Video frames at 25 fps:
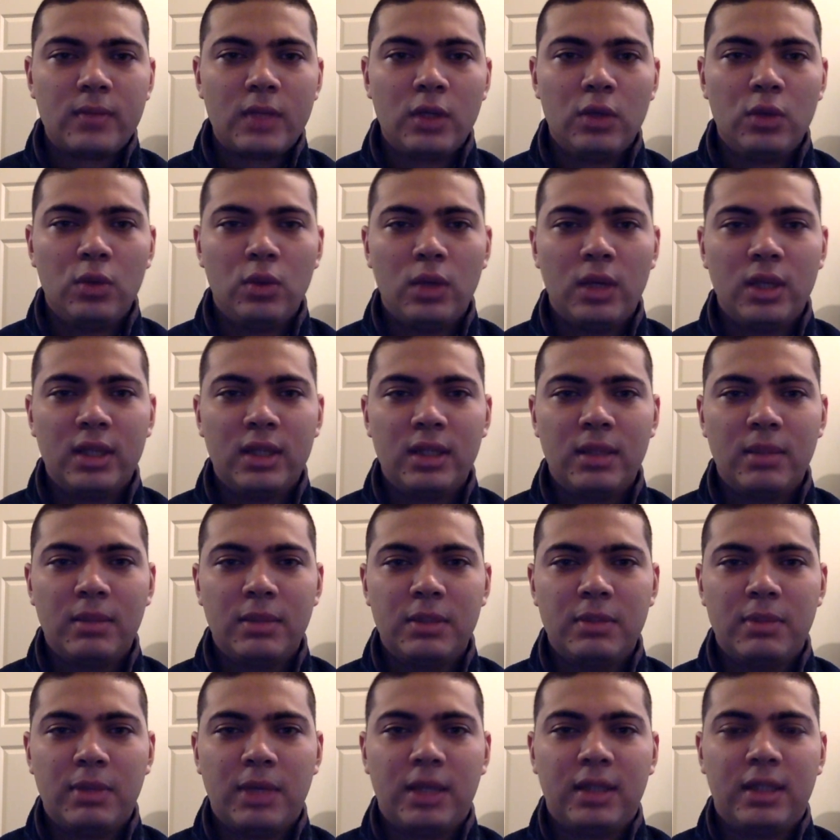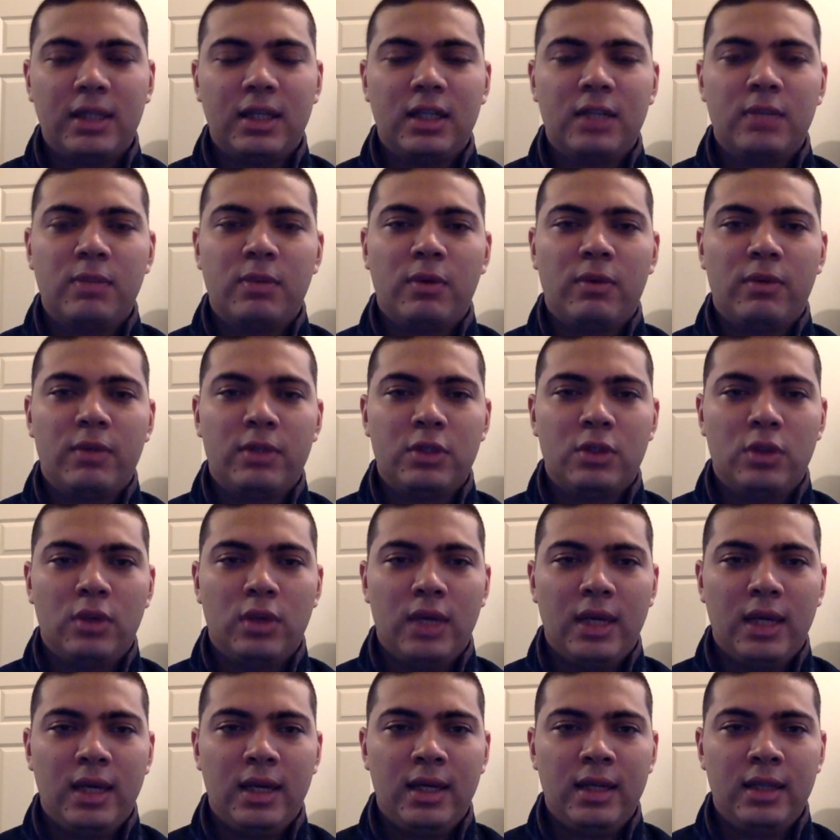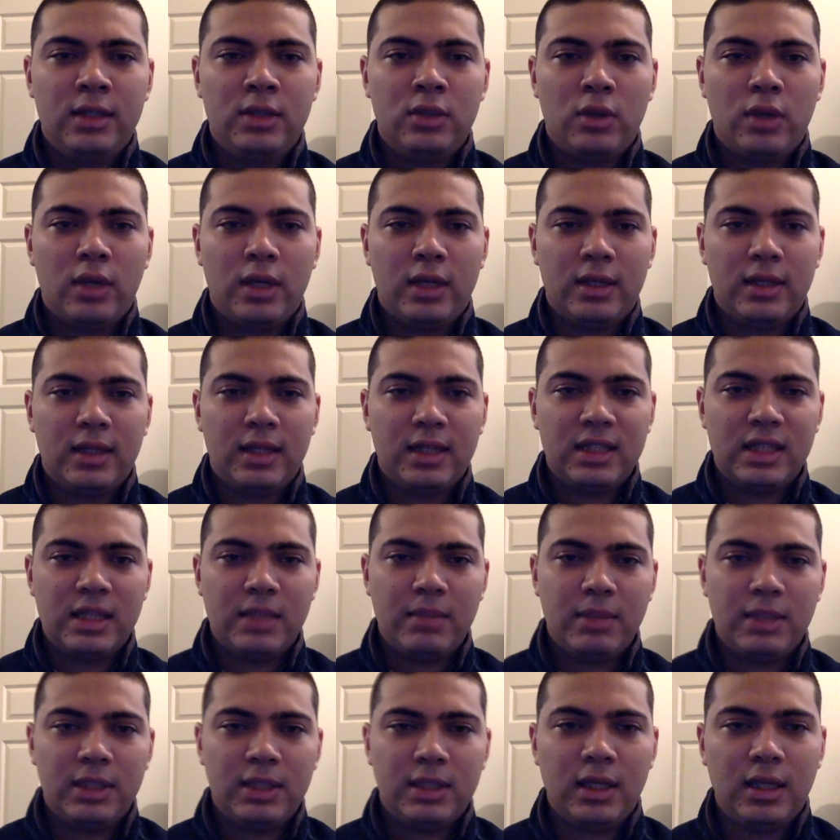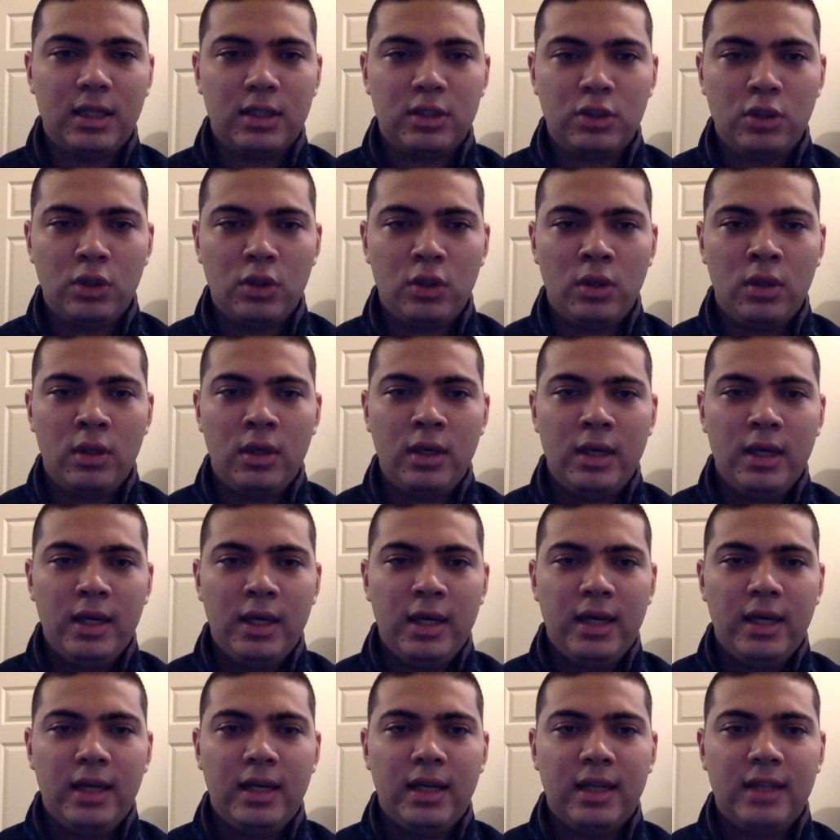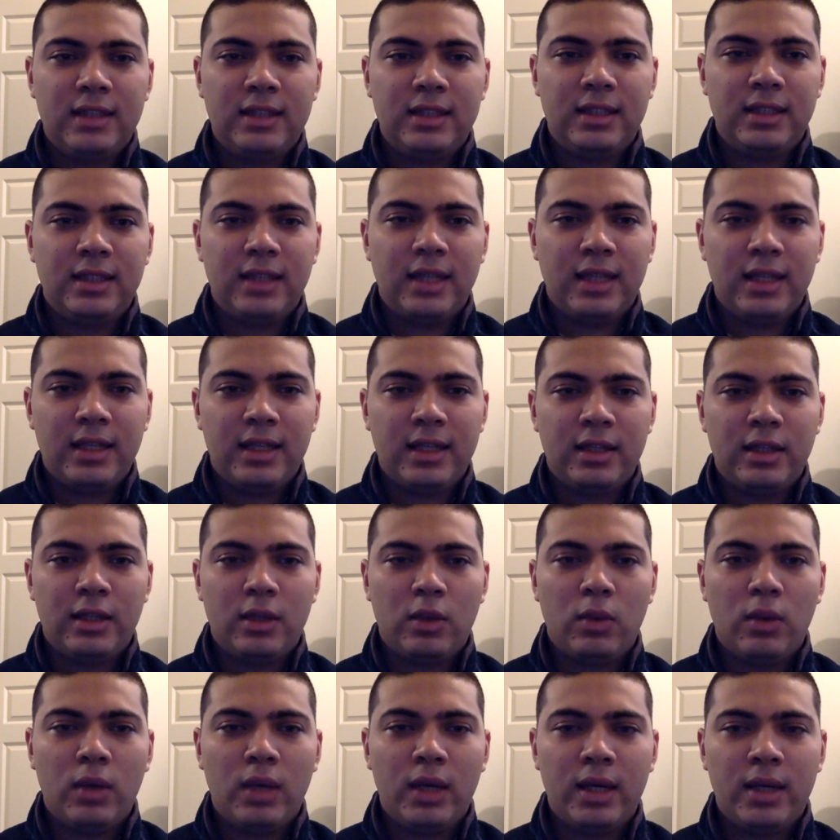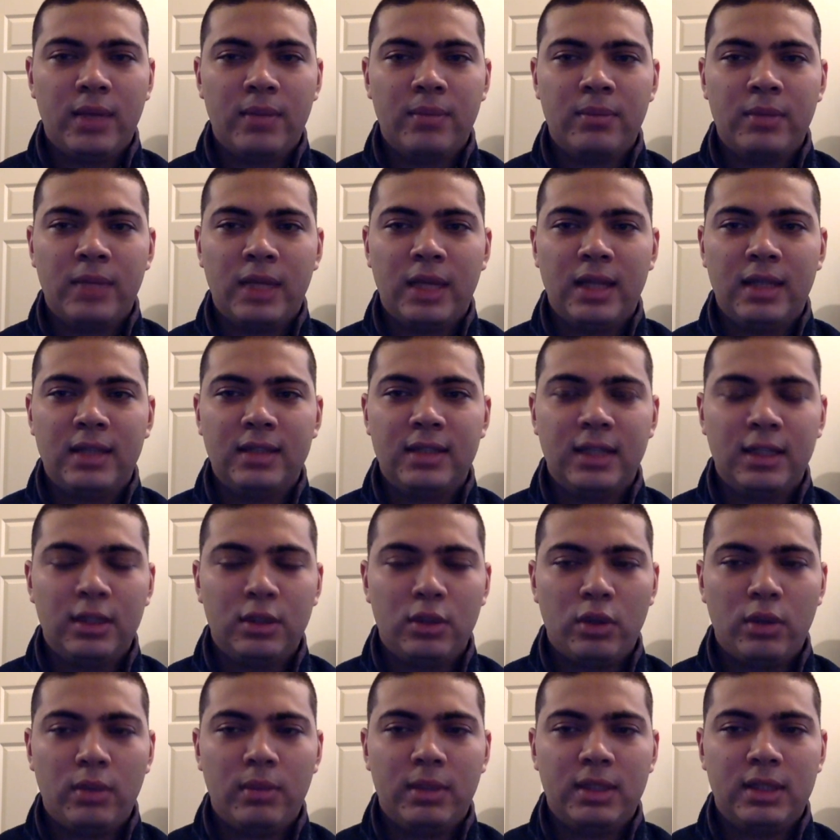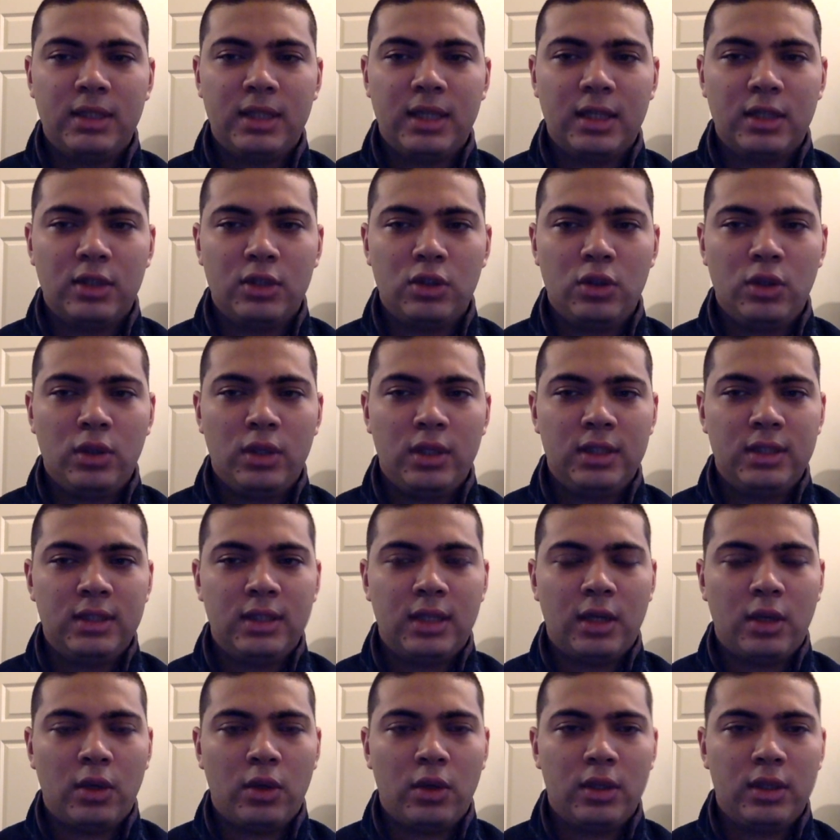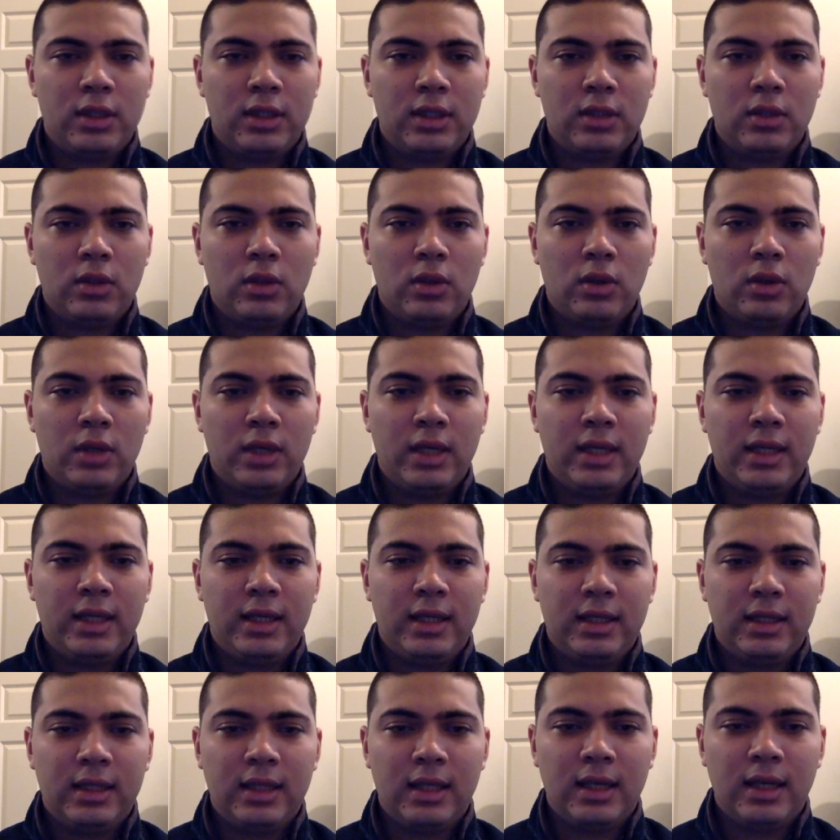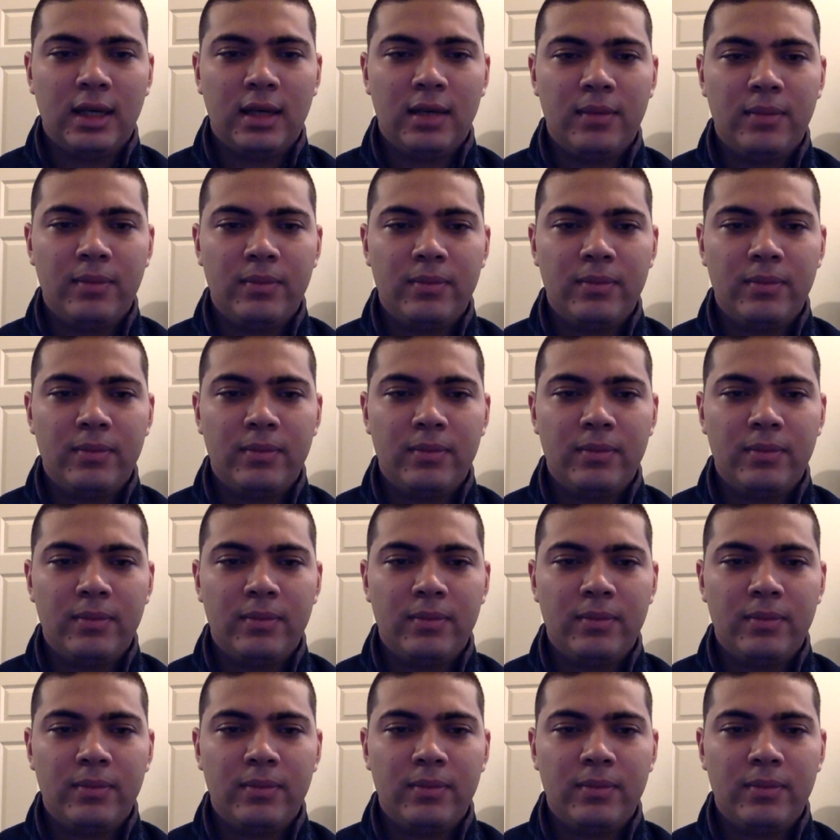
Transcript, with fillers: durante mis prácticas profesionales orientadas a investigación en el CITEDI en Tijuana, el Centro de Investigación y Desarrollo de Tecnología Digital.